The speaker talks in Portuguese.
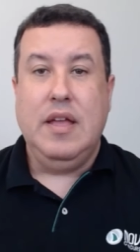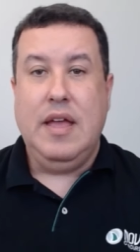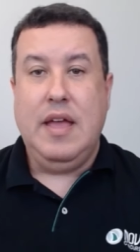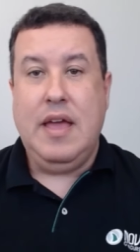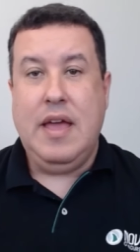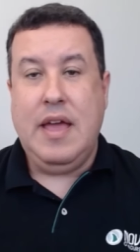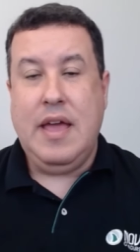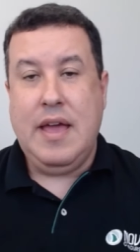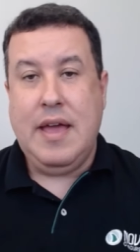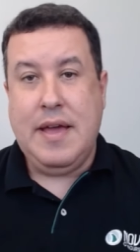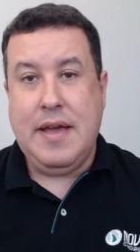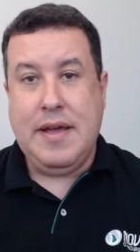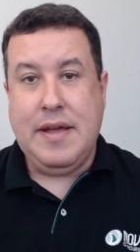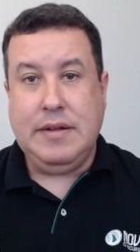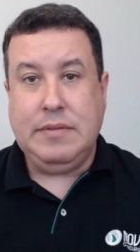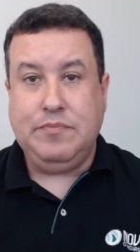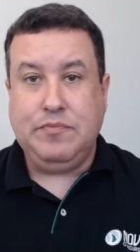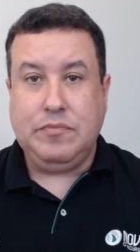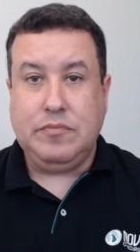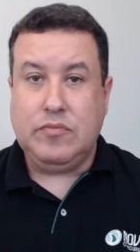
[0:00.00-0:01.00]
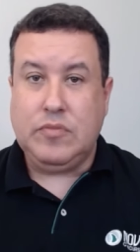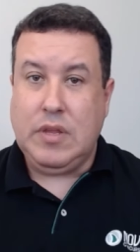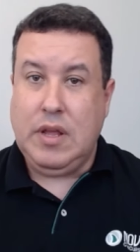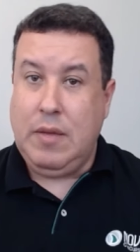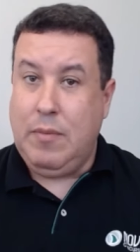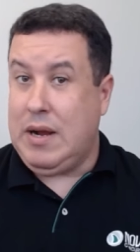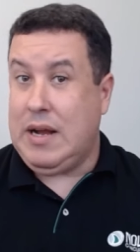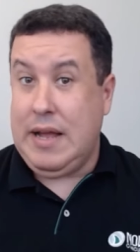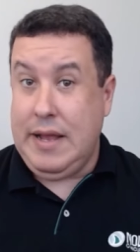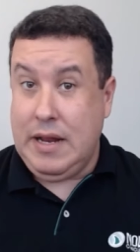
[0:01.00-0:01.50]
É,
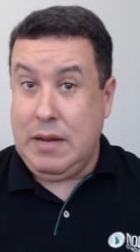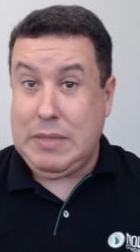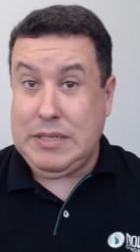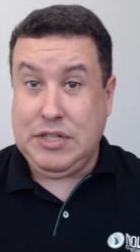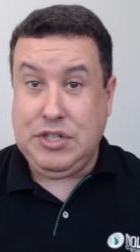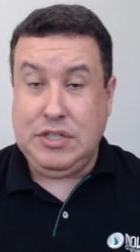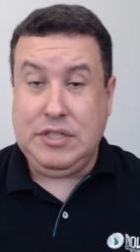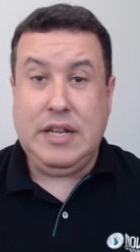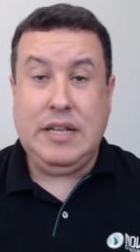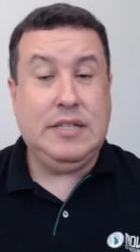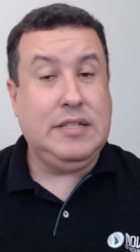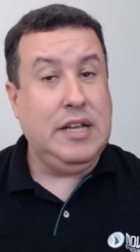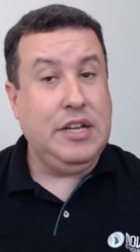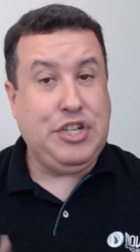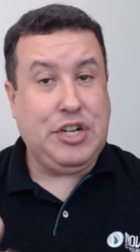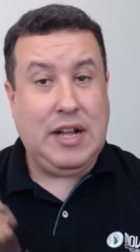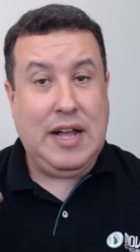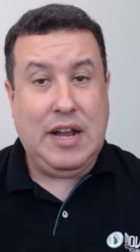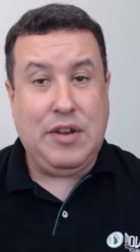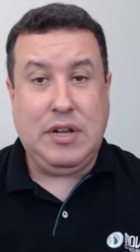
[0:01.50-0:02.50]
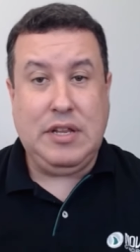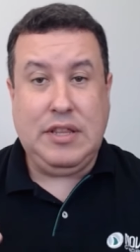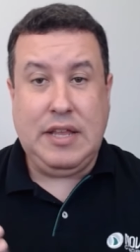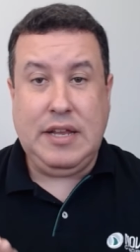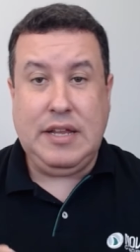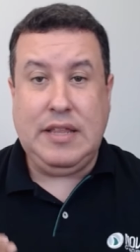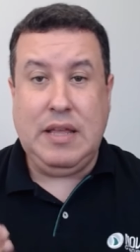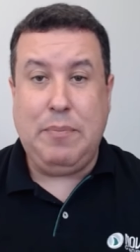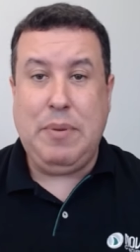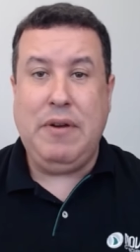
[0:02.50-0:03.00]
é uma carreira bastante interessante, claro que tem
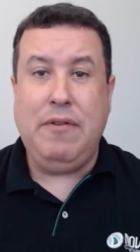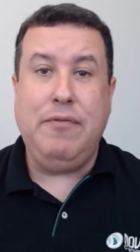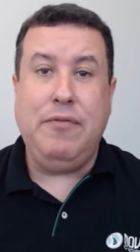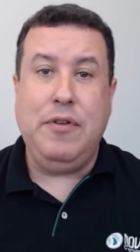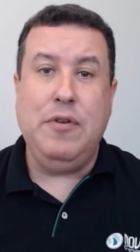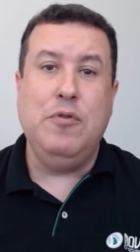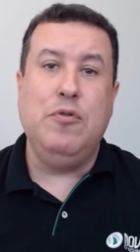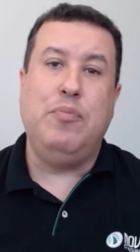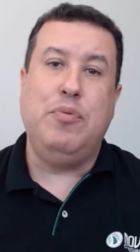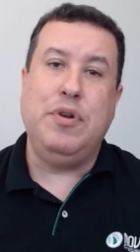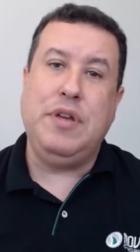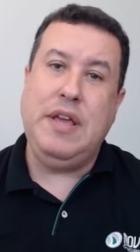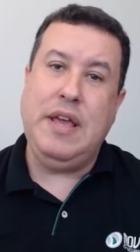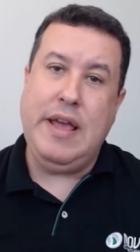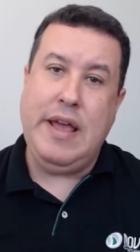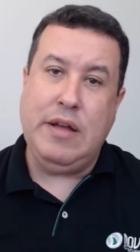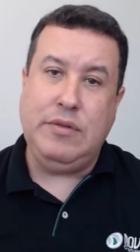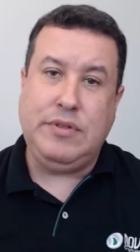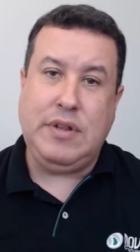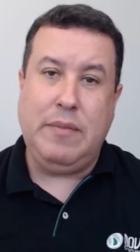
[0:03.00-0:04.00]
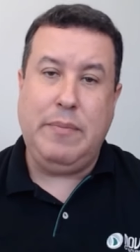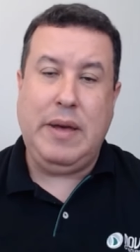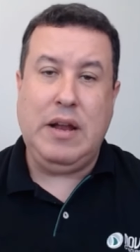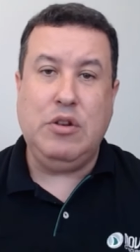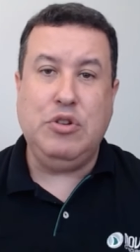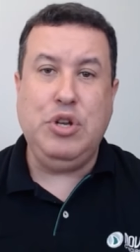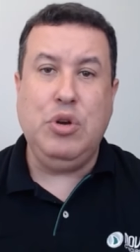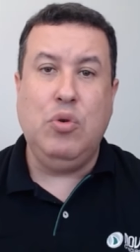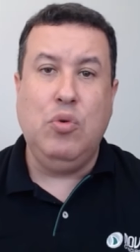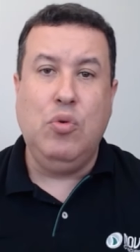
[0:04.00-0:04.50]
que ter perfil, porque é um
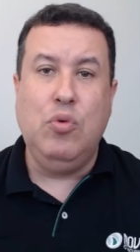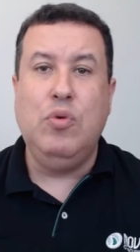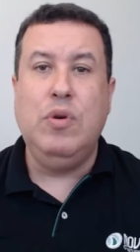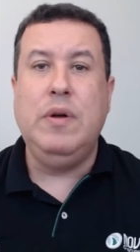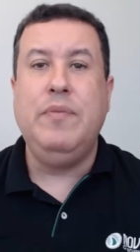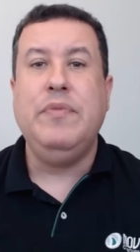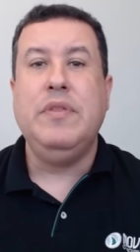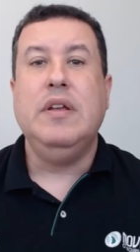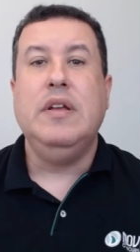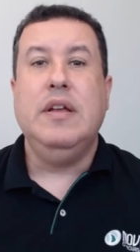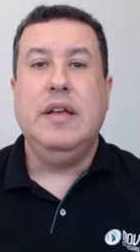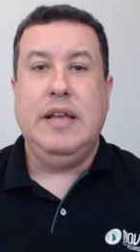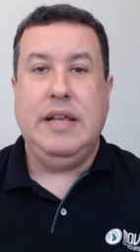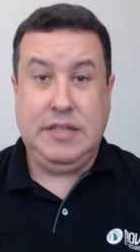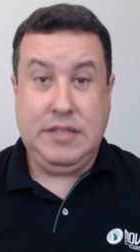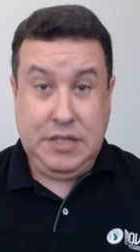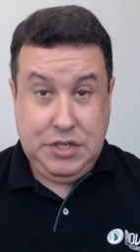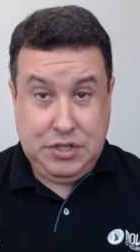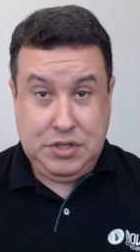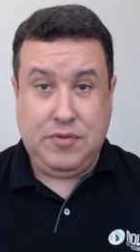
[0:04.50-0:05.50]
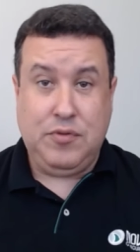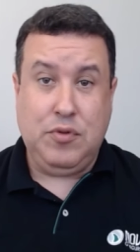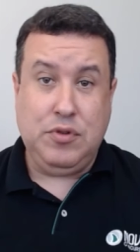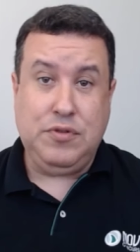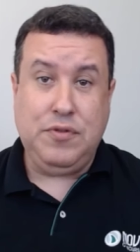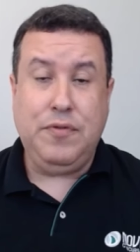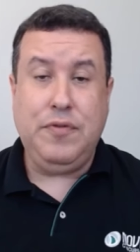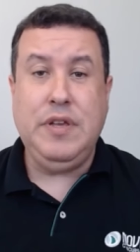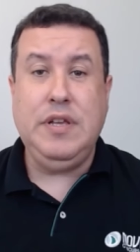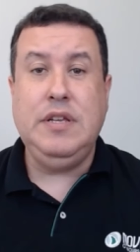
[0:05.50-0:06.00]
trabalho de rua, exige
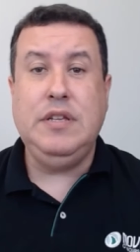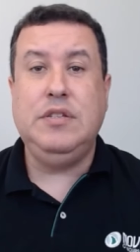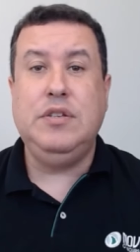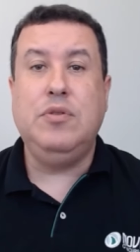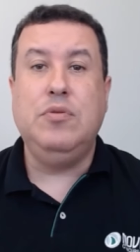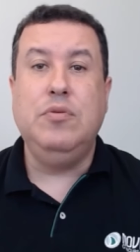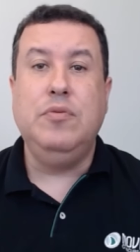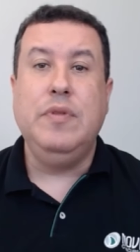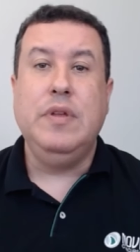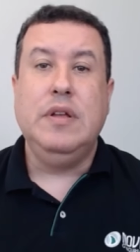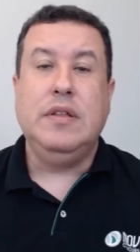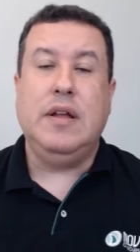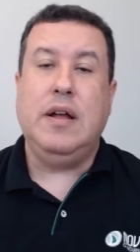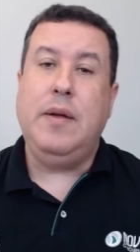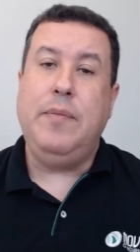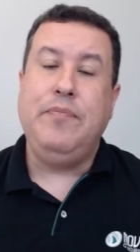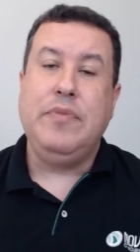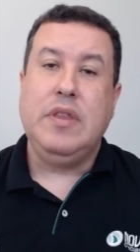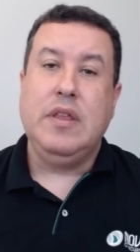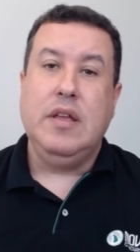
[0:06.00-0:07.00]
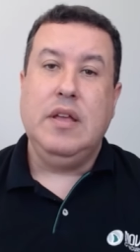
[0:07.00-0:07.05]
esforço físico, tá?